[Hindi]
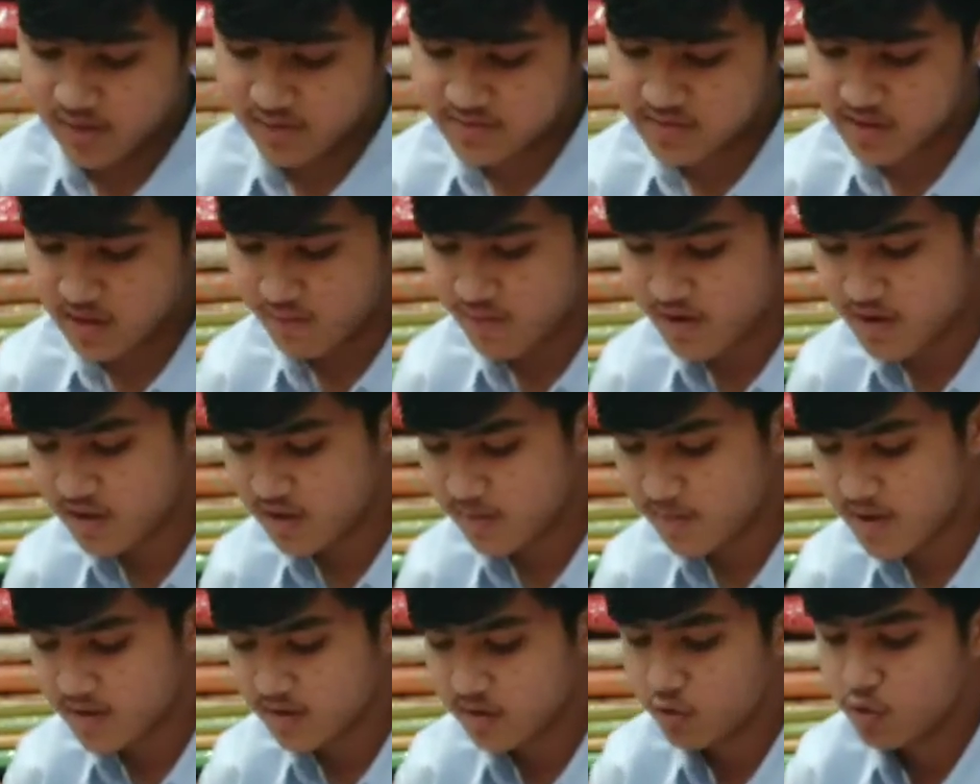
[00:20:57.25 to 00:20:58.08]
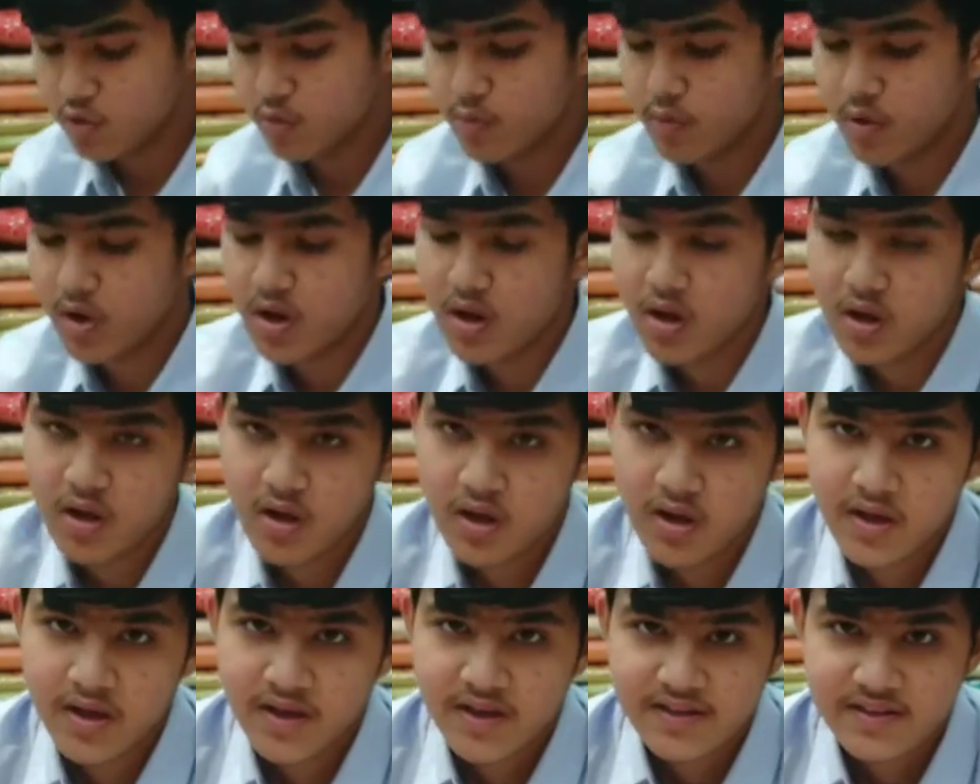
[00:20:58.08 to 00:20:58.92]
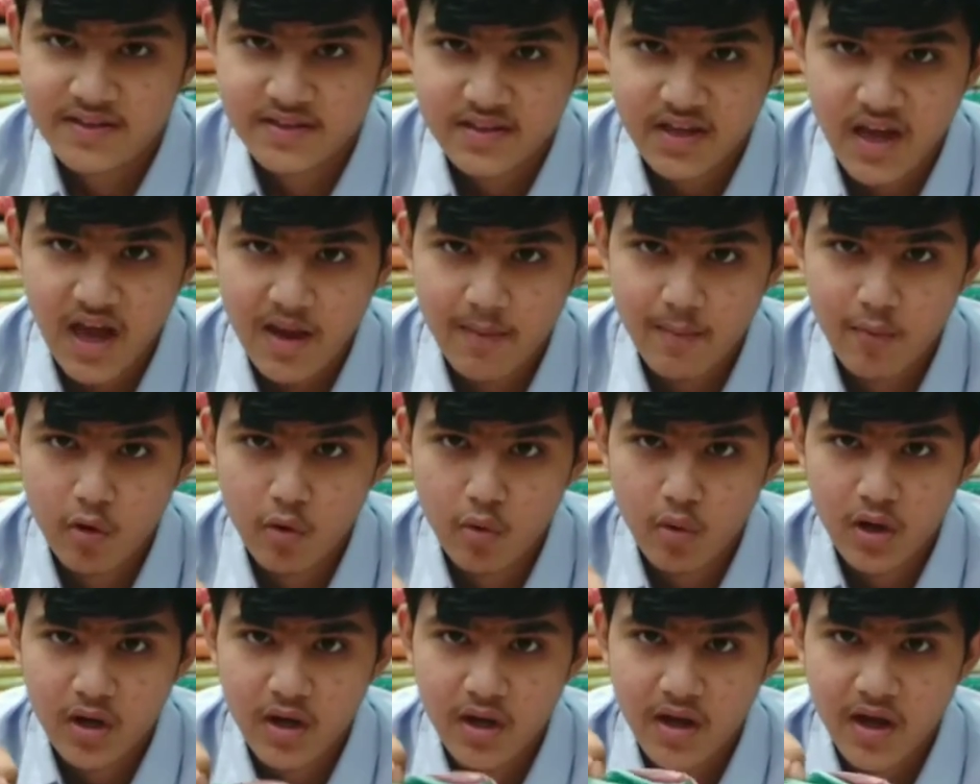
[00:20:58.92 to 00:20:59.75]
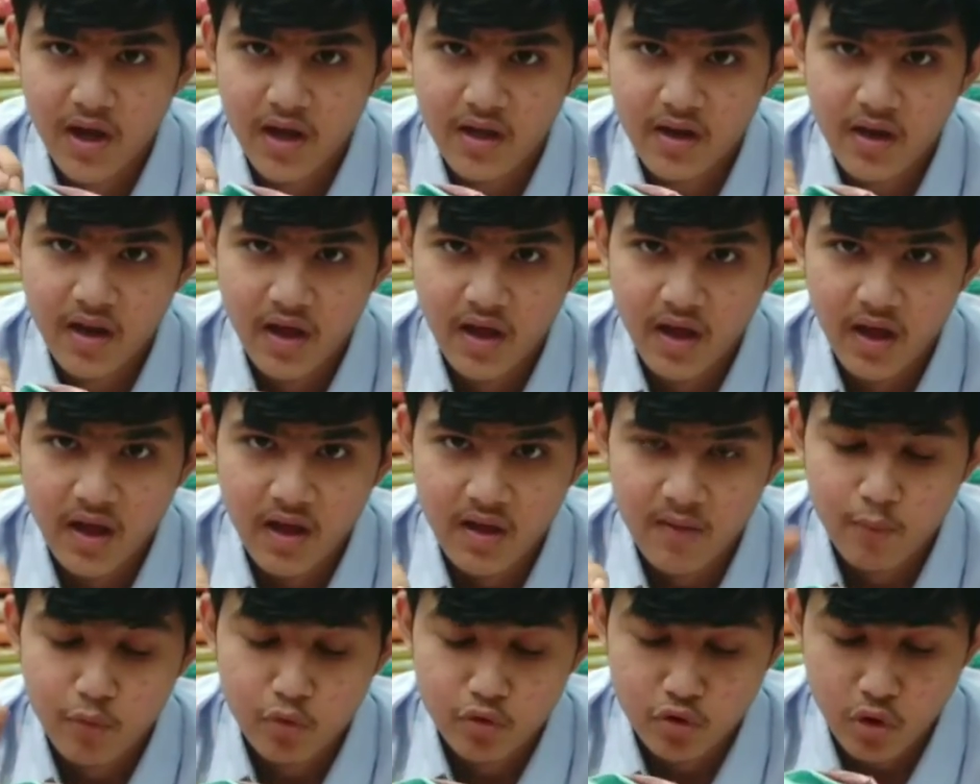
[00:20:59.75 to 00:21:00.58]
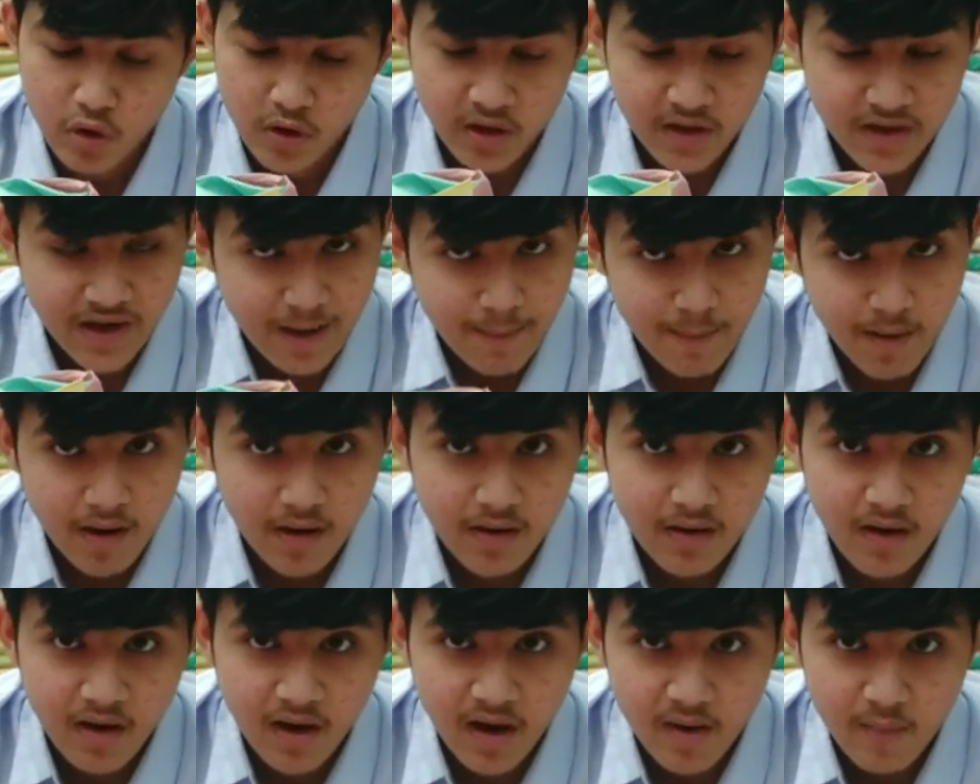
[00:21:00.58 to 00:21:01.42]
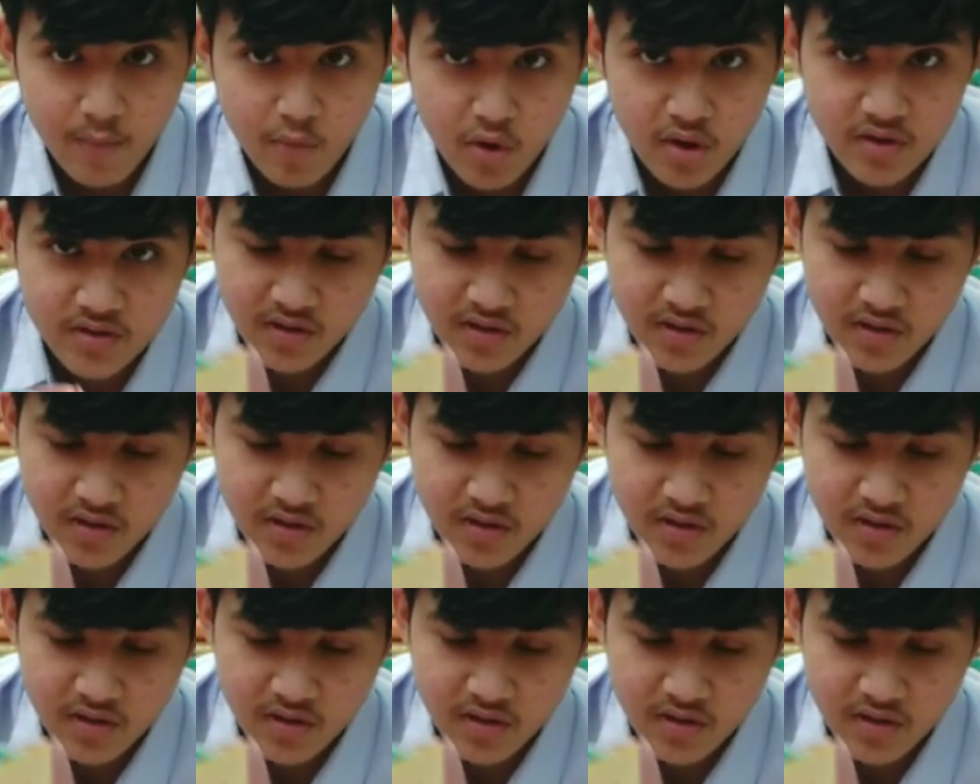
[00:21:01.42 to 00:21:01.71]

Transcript: सलवार की बात करो तो पूरा स्काई ब्लू कलर का ही रहेगा सॉरी रामा कलर का ही पूरा